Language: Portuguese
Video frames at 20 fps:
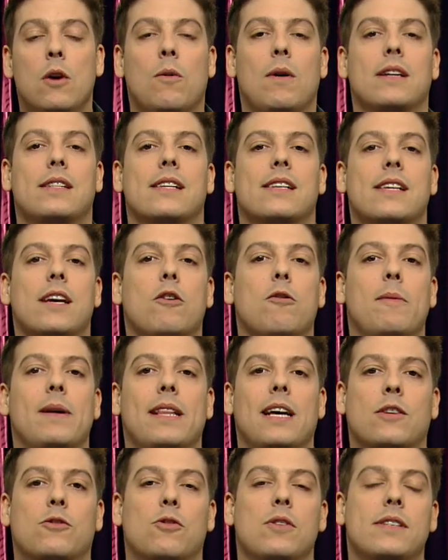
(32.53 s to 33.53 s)
Com essas
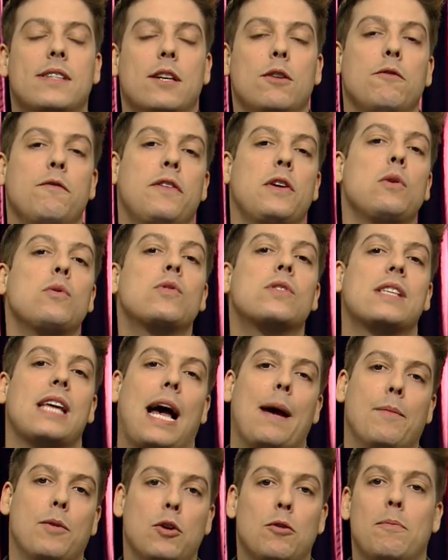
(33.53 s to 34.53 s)
recomendações, você não vira um
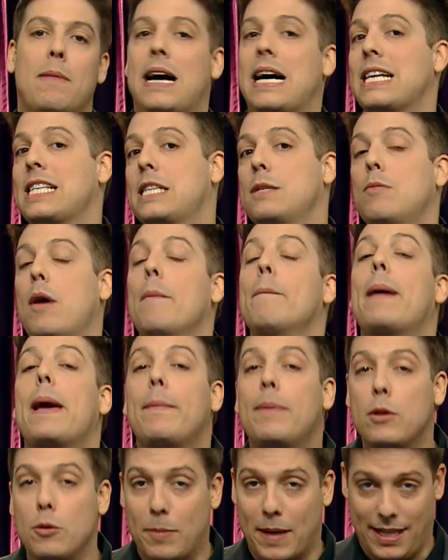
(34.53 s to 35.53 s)
sábio. No máximo, a
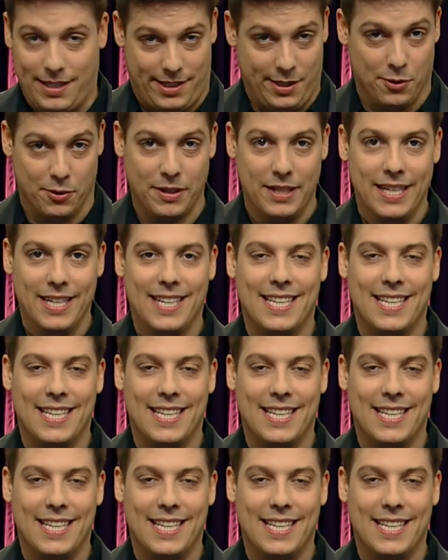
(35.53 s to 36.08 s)
baby do Brasil.